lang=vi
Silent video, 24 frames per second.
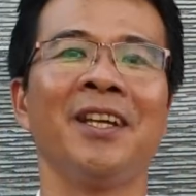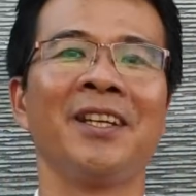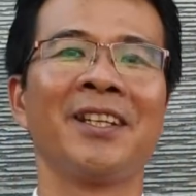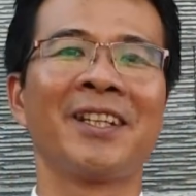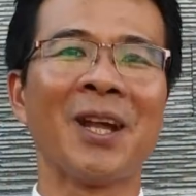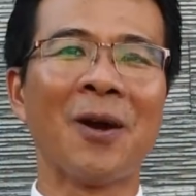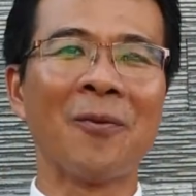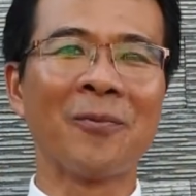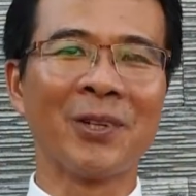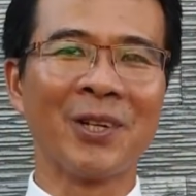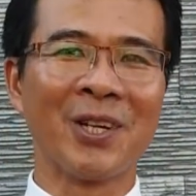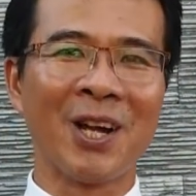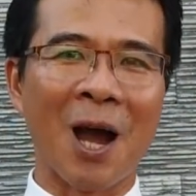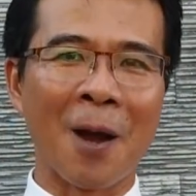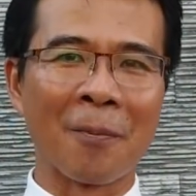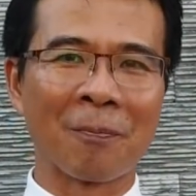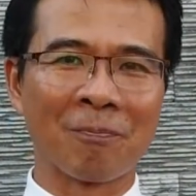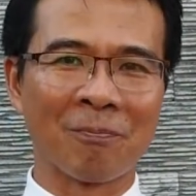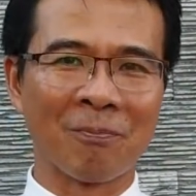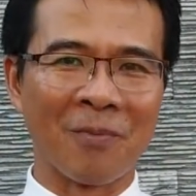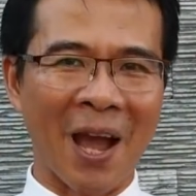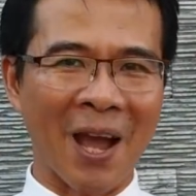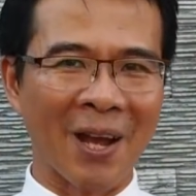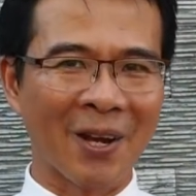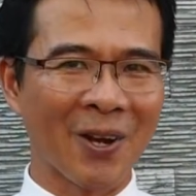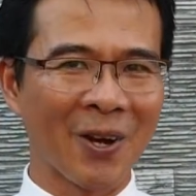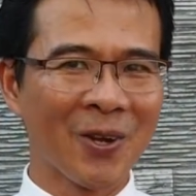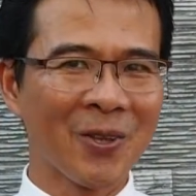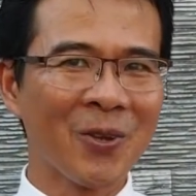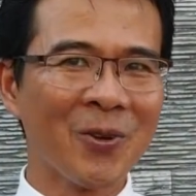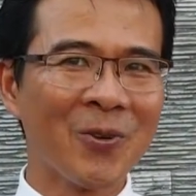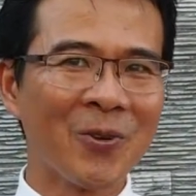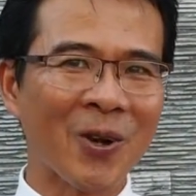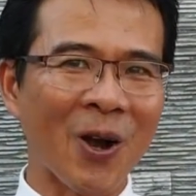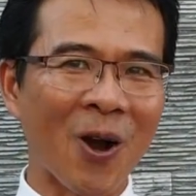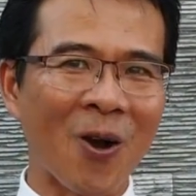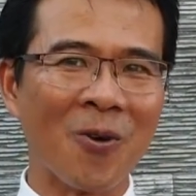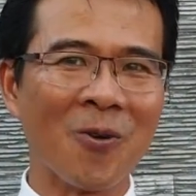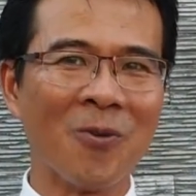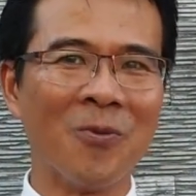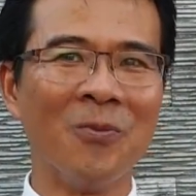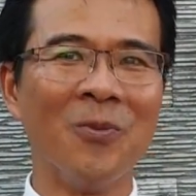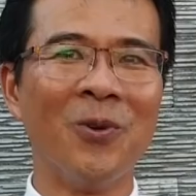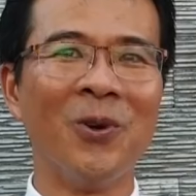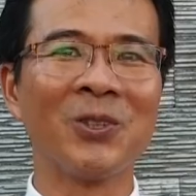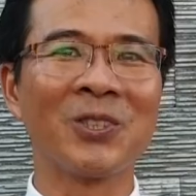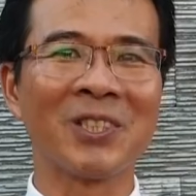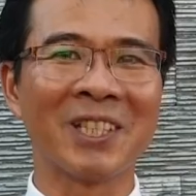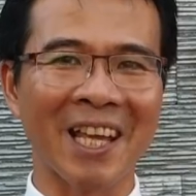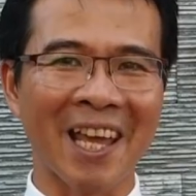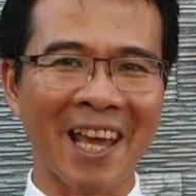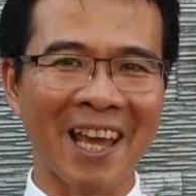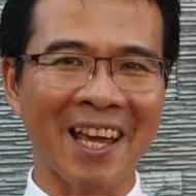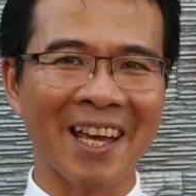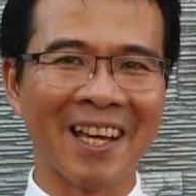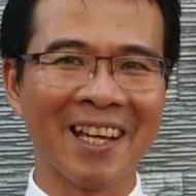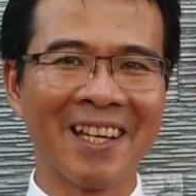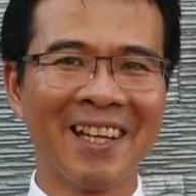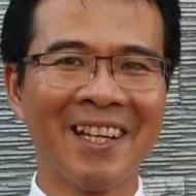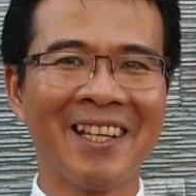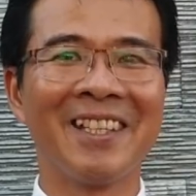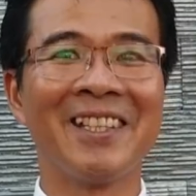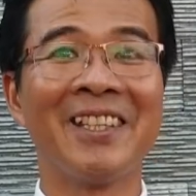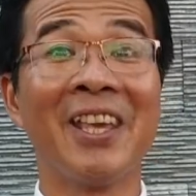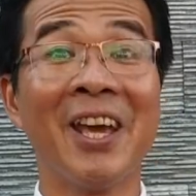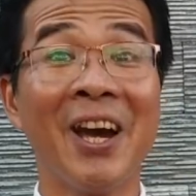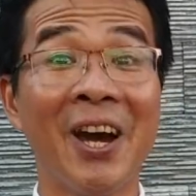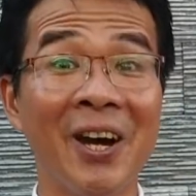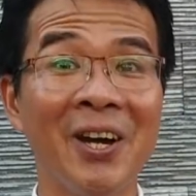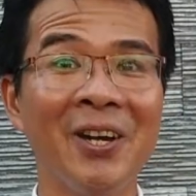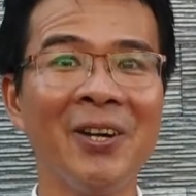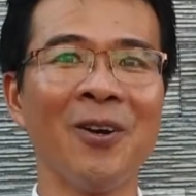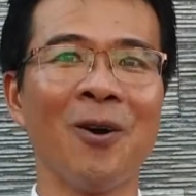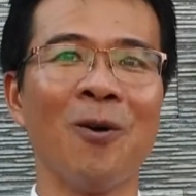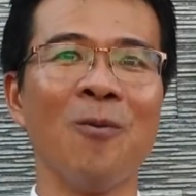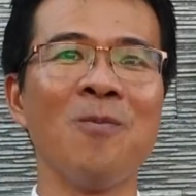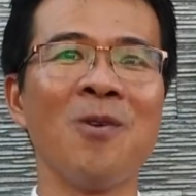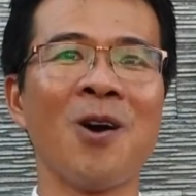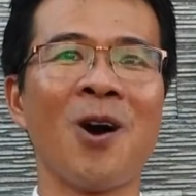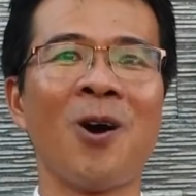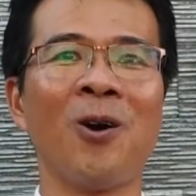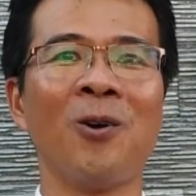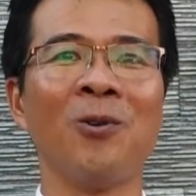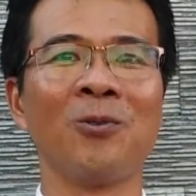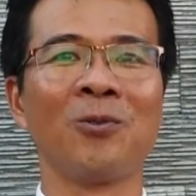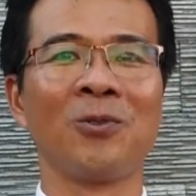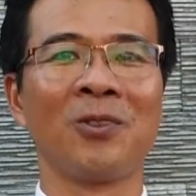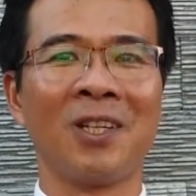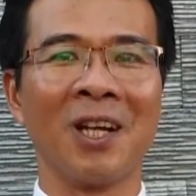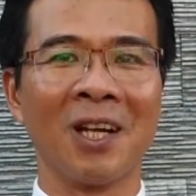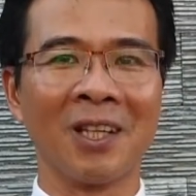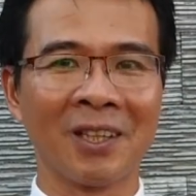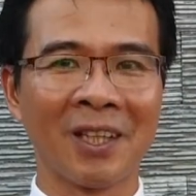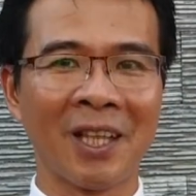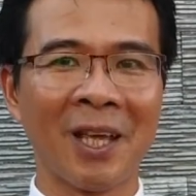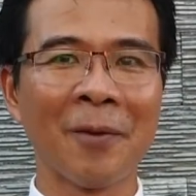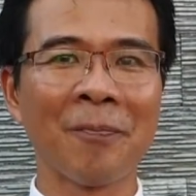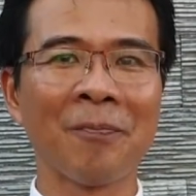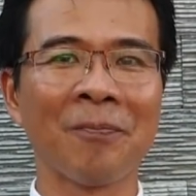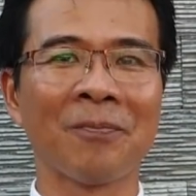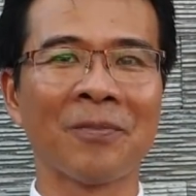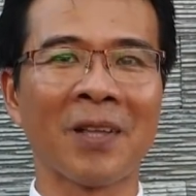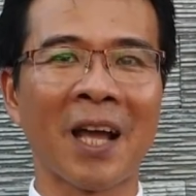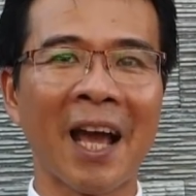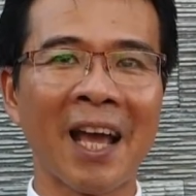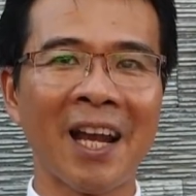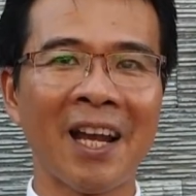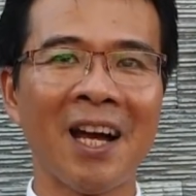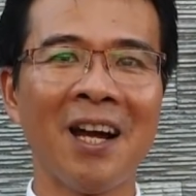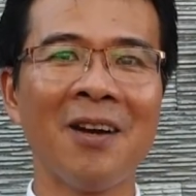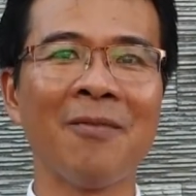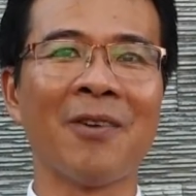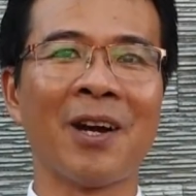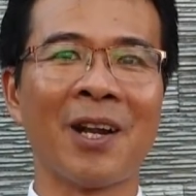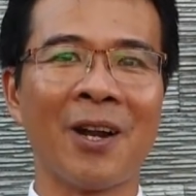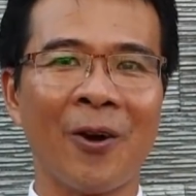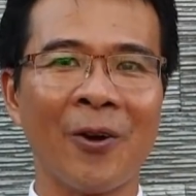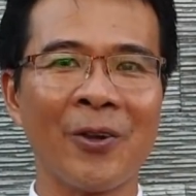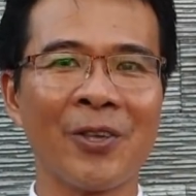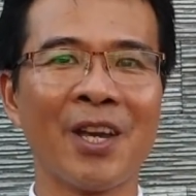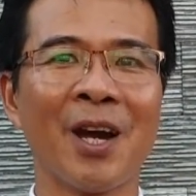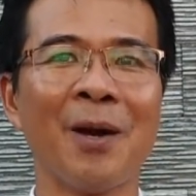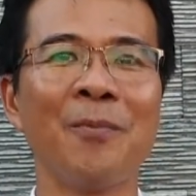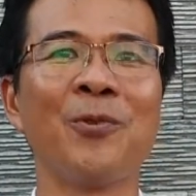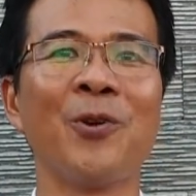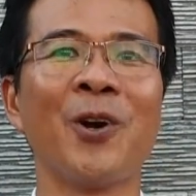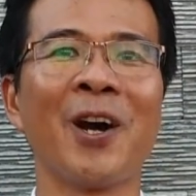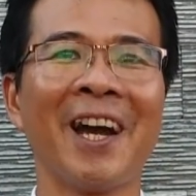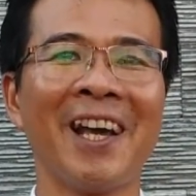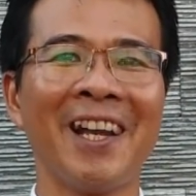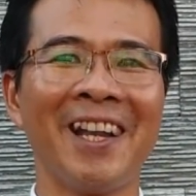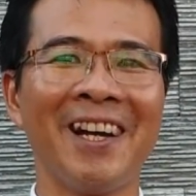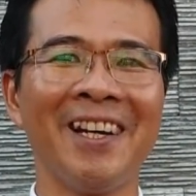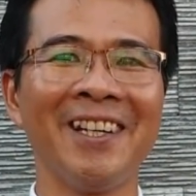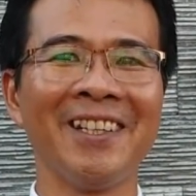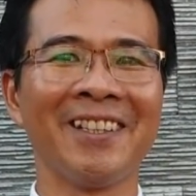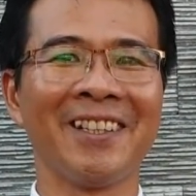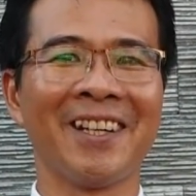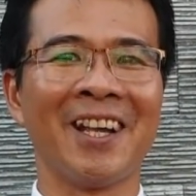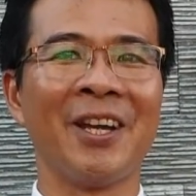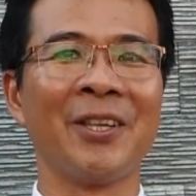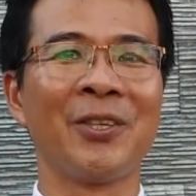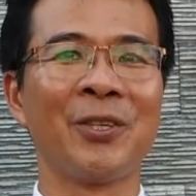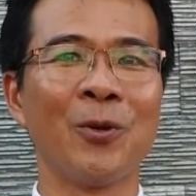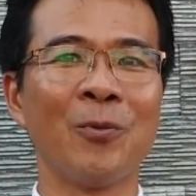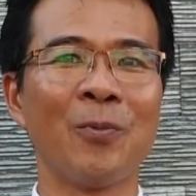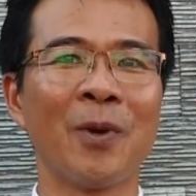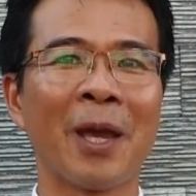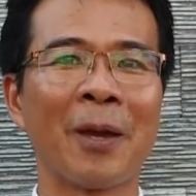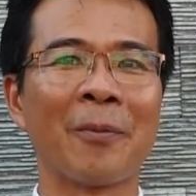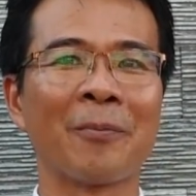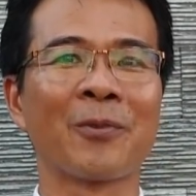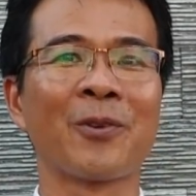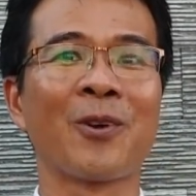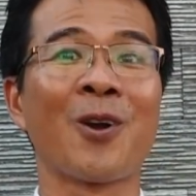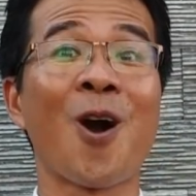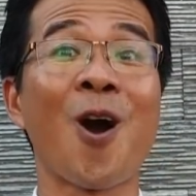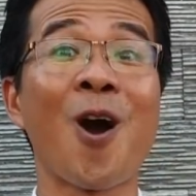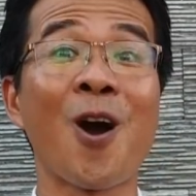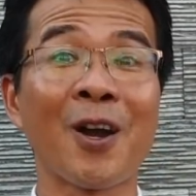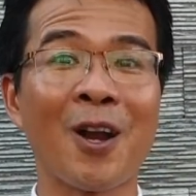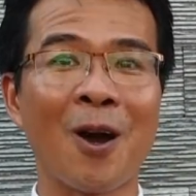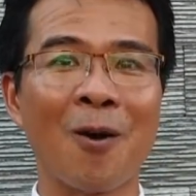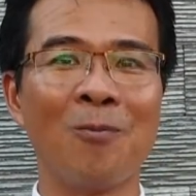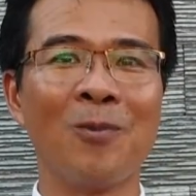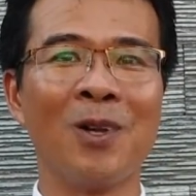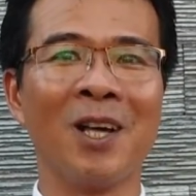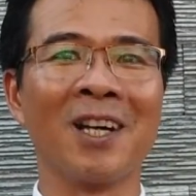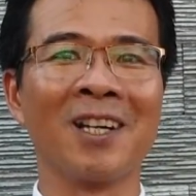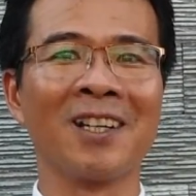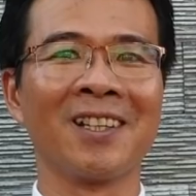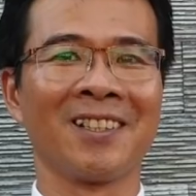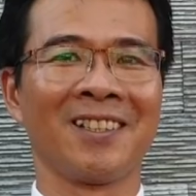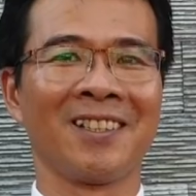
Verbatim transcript: Trong trường hợp bạn có nhu cầu mua xe, nhớ ủng hộ trực tiếp Thái Lớn và đội nhóm của Thái Lớn để chúng em có động lực,